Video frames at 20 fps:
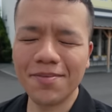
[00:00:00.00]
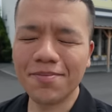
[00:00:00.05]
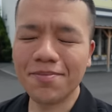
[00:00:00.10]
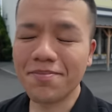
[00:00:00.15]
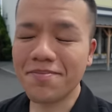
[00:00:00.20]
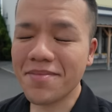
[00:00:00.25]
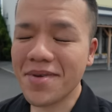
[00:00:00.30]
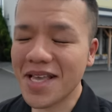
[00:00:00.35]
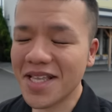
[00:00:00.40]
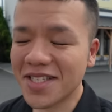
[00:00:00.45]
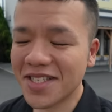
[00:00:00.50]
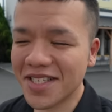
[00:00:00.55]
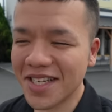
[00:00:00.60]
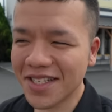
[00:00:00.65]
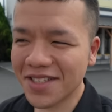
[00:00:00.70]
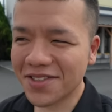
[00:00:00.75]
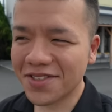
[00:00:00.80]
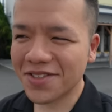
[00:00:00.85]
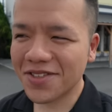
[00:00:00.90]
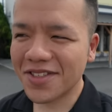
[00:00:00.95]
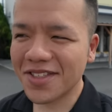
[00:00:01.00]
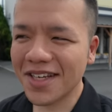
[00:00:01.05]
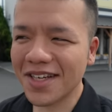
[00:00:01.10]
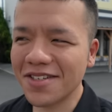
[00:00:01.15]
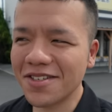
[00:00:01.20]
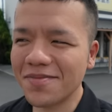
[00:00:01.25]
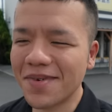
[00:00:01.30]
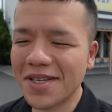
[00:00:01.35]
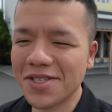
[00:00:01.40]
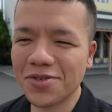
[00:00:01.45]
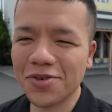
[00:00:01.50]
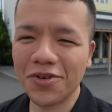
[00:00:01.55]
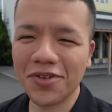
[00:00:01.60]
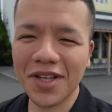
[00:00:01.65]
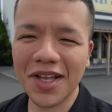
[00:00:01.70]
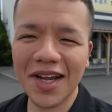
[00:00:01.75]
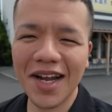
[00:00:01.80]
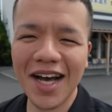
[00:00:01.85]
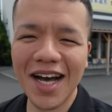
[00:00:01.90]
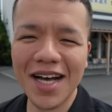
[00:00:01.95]
めちゃくちゃうまそ
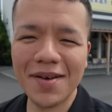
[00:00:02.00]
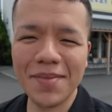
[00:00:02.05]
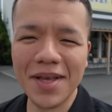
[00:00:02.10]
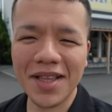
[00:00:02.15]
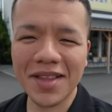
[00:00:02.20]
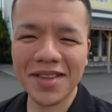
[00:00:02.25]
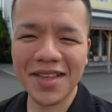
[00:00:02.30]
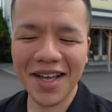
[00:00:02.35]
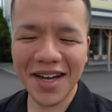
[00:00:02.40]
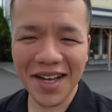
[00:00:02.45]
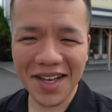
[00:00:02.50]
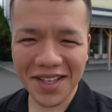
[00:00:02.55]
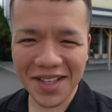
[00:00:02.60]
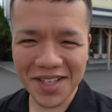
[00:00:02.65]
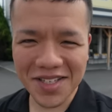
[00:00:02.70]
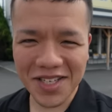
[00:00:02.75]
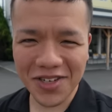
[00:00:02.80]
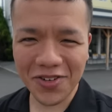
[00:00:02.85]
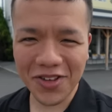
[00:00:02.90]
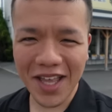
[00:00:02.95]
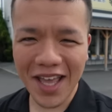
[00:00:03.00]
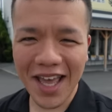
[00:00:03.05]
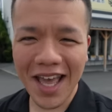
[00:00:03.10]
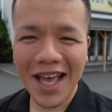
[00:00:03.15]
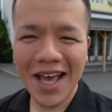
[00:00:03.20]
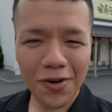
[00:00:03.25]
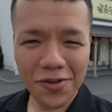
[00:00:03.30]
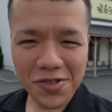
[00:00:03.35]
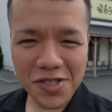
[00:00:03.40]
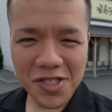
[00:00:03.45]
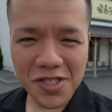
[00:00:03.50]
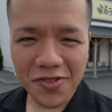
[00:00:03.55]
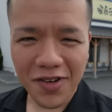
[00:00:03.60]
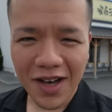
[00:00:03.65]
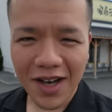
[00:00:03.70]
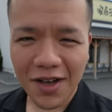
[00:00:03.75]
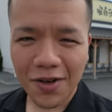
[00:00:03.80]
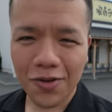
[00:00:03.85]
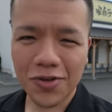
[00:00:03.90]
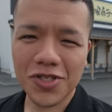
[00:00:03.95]
うなラーメンだらけでしたので、本日
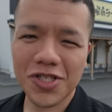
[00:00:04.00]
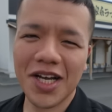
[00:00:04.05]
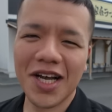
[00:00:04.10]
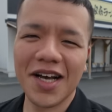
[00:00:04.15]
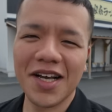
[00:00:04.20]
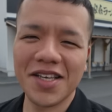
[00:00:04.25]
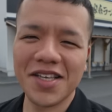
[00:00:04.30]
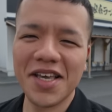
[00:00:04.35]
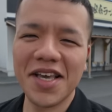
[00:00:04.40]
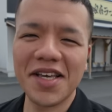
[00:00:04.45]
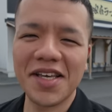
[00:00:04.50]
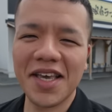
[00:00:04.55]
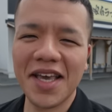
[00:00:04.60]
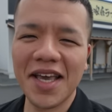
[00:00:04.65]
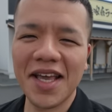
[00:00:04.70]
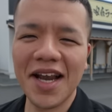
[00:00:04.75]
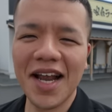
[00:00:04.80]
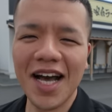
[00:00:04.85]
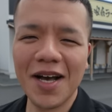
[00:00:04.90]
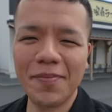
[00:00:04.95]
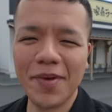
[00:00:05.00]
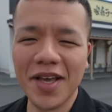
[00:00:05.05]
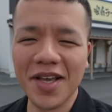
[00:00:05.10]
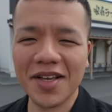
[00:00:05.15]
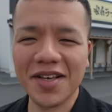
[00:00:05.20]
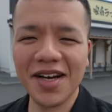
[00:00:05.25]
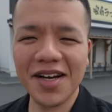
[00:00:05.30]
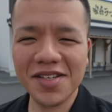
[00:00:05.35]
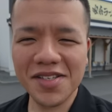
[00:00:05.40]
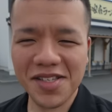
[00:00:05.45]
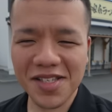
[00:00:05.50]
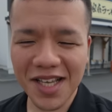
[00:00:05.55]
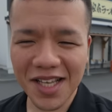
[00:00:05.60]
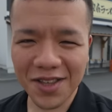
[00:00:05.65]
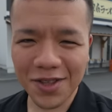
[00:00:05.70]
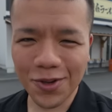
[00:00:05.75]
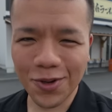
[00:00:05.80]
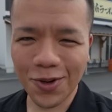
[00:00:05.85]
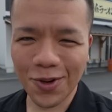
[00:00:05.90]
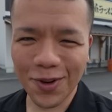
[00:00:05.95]
はこちら、家系ラーメンガク
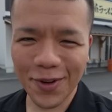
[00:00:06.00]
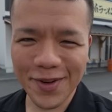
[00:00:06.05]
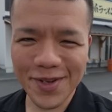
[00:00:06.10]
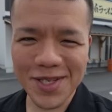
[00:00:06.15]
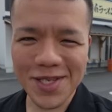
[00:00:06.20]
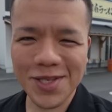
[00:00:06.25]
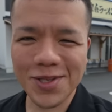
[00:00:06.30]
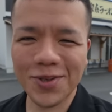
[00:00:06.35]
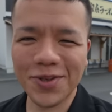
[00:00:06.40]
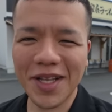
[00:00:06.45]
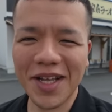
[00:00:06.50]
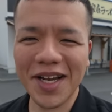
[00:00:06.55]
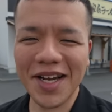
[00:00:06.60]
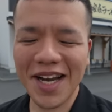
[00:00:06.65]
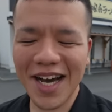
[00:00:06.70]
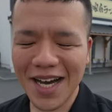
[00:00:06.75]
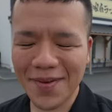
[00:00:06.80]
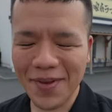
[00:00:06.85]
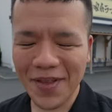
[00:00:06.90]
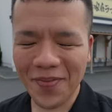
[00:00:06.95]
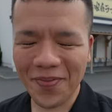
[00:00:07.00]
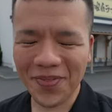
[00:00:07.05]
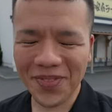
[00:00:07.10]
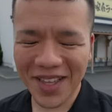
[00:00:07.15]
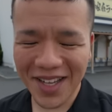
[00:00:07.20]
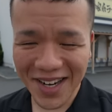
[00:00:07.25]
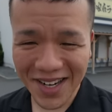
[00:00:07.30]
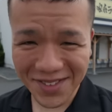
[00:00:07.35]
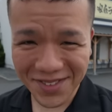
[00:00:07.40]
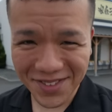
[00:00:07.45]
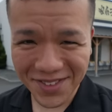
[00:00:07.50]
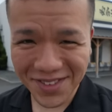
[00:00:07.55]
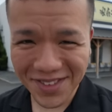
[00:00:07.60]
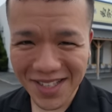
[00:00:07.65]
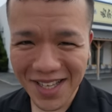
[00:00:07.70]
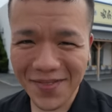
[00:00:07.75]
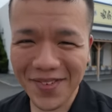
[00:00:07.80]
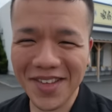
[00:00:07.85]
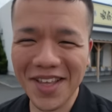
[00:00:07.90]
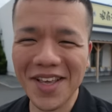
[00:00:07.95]
さんの美味しそうなラーメン、だらふ
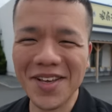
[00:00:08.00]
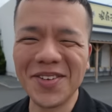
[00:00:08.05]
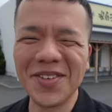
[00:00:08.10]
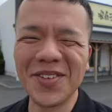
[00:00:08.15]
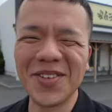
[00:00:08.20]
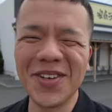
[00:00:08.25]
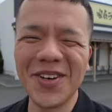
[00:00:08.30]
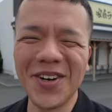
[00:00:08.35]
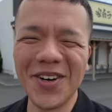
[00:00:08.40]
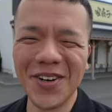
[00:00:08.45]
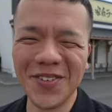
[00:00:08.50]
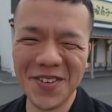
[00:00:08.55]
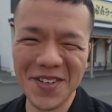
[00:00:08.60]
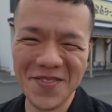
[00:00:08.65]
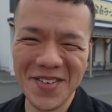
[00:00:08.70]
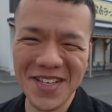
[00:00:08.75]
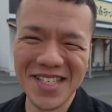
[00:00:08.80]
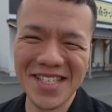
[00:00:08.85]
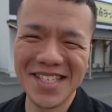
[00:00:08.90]
く食べていこうと思いま